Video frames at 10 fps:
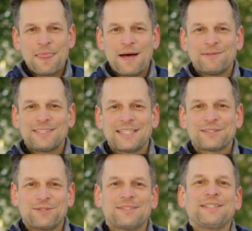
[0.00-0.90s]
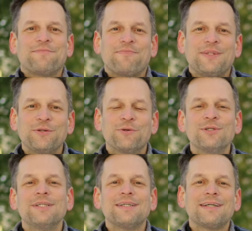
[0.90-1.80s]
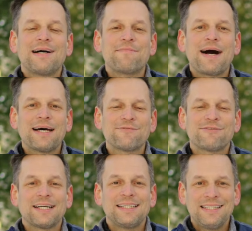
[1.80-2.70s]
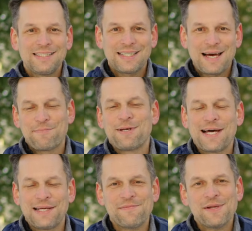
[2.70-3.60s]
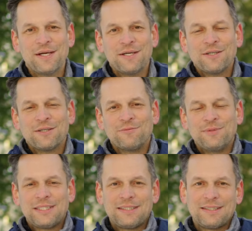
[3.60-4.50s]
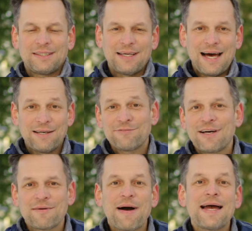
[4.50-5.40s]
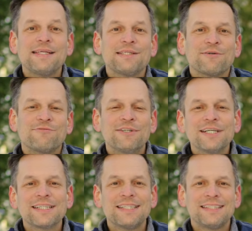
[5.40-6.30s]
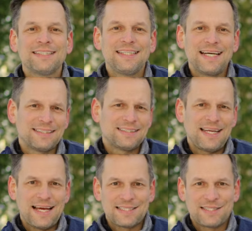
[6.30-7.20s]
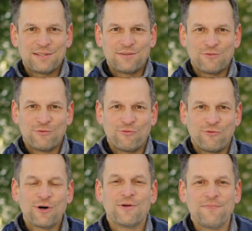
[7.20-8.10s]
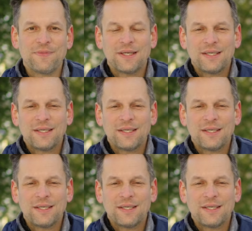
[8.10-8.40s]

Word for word: aber ich sage es trotzdem, die Hunde am Anfang nicht ableihen. Und mit Anfang meine ich auch wirklich die ganzen ersten Wochen.